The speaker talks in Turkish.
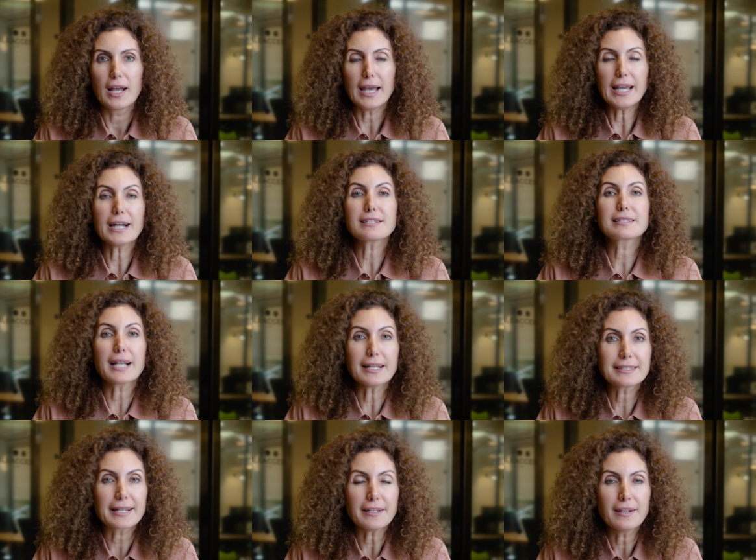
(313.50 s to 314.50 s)
Eğer
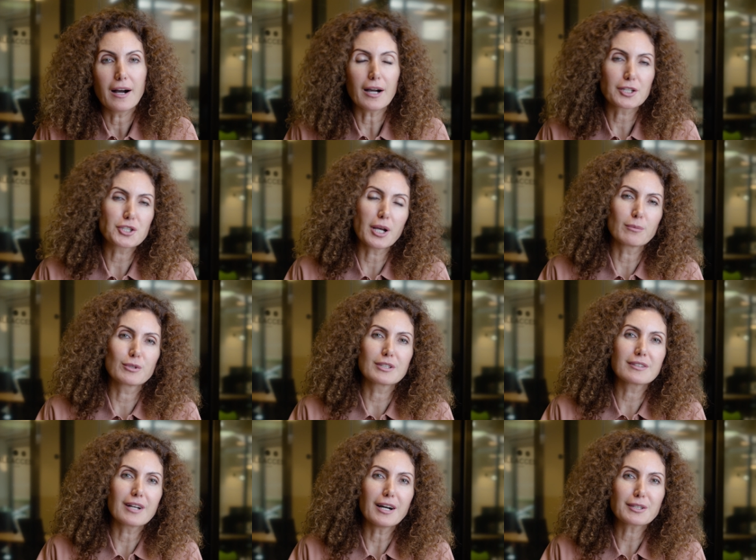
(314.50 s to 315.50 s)
sen de
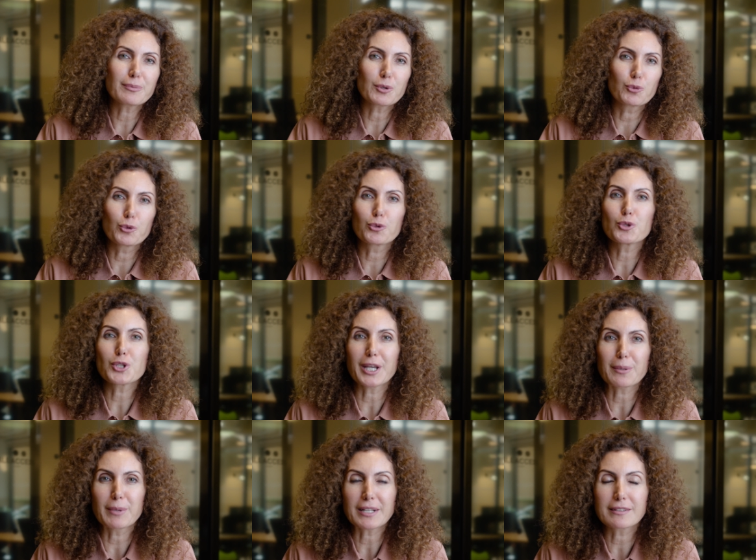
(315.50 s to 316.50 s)
akşamları rahat bir uyku
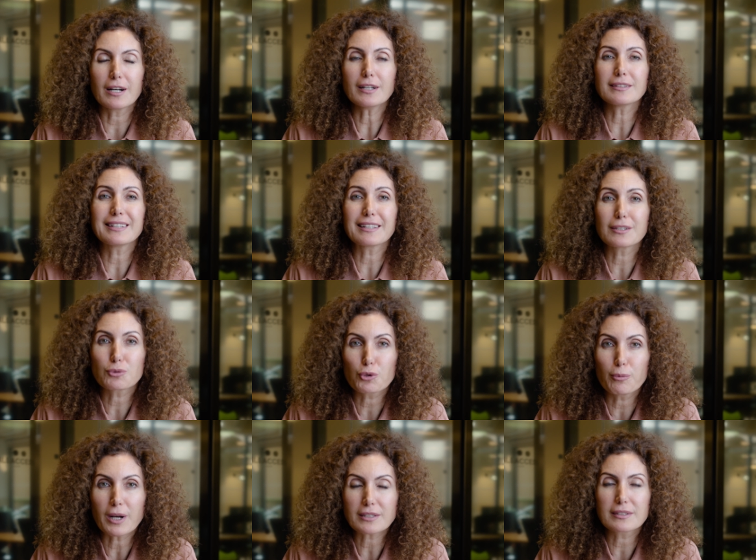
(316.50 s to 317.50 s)
çekmek, daha derin
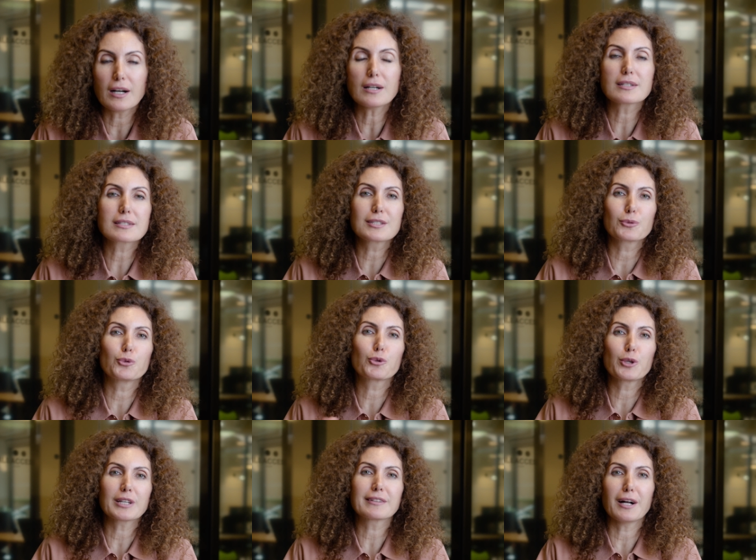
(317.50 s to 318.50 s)
uyumak, daha hızlı
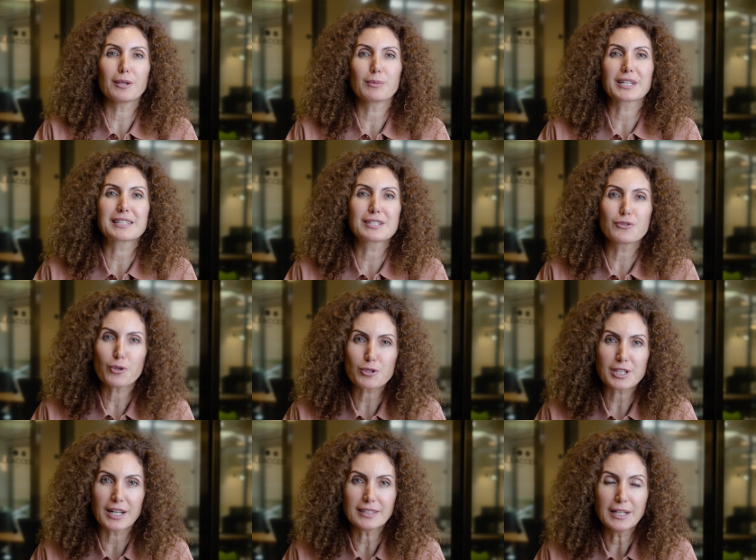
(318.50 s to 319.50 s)
uykuya dalmak
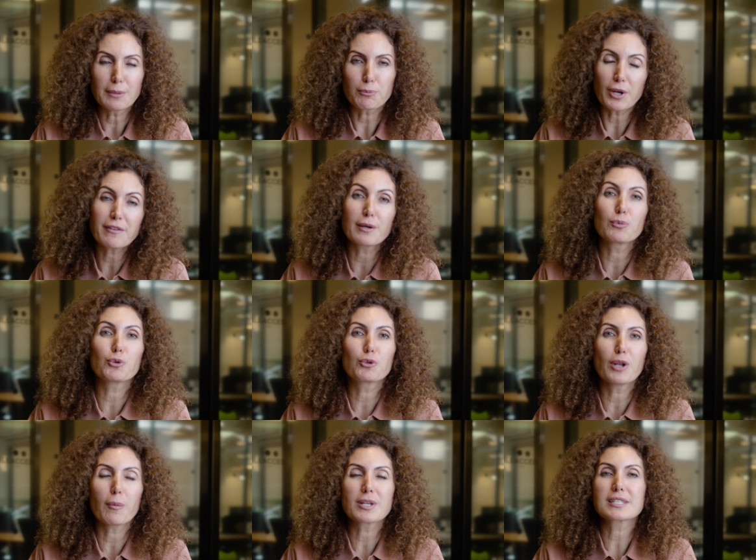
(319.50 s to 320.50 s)
istiyorsan BreathUp
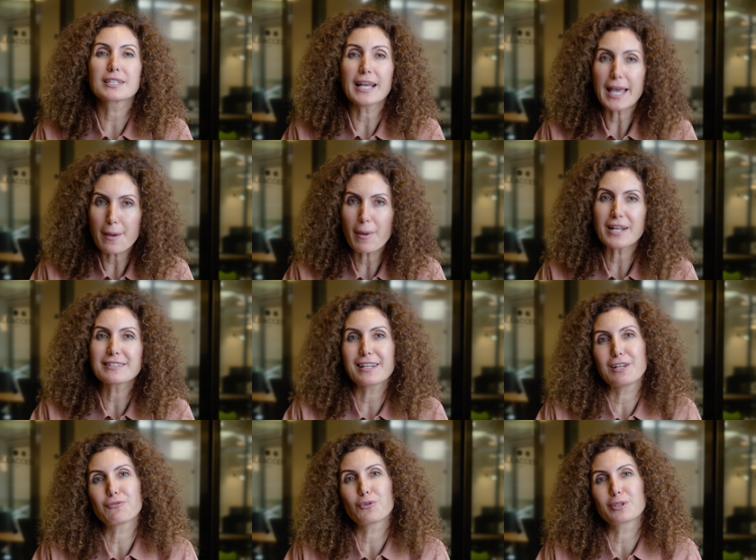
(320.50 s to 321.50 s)
uygulamasını hemen
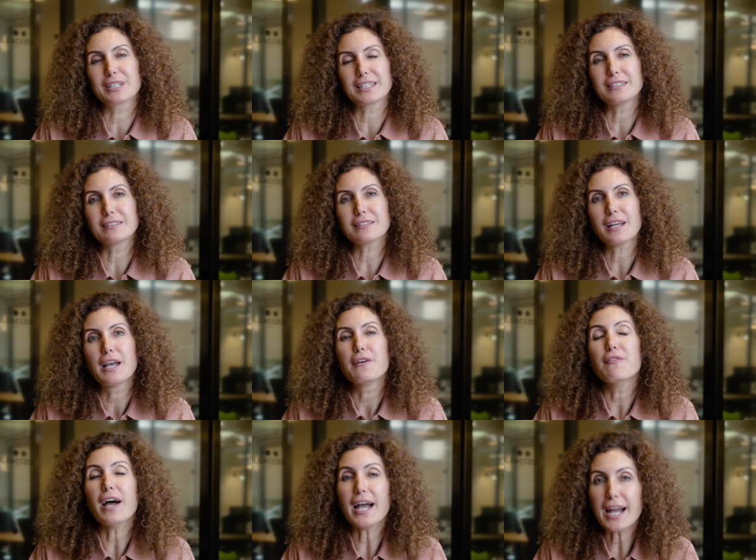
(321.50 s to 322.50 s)
telefonla indir
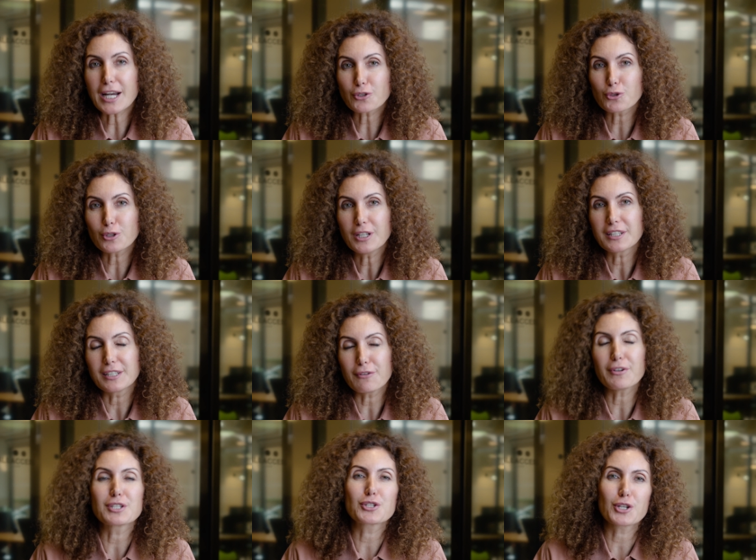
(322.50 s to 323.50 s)
ve her gün
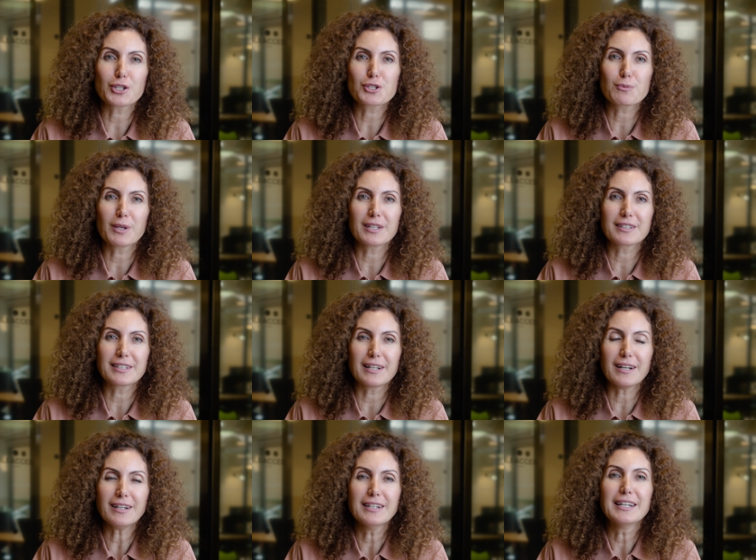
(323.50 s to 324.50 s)
nefes
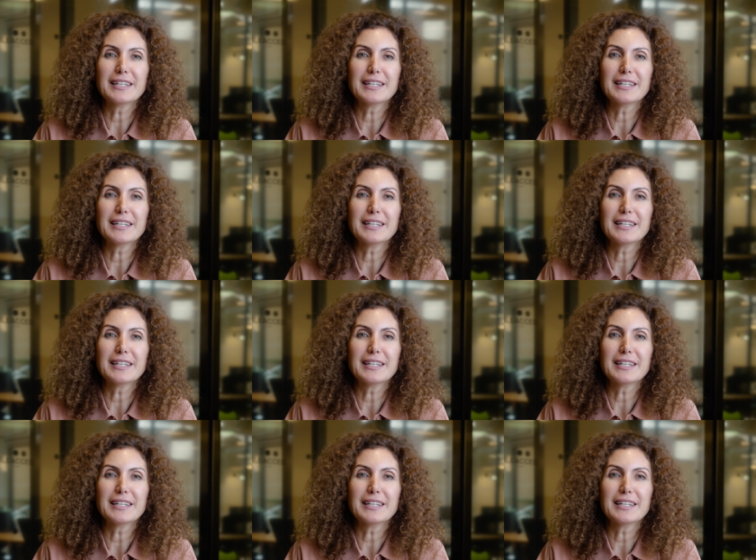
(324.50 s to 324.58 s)
çalışmalarıyla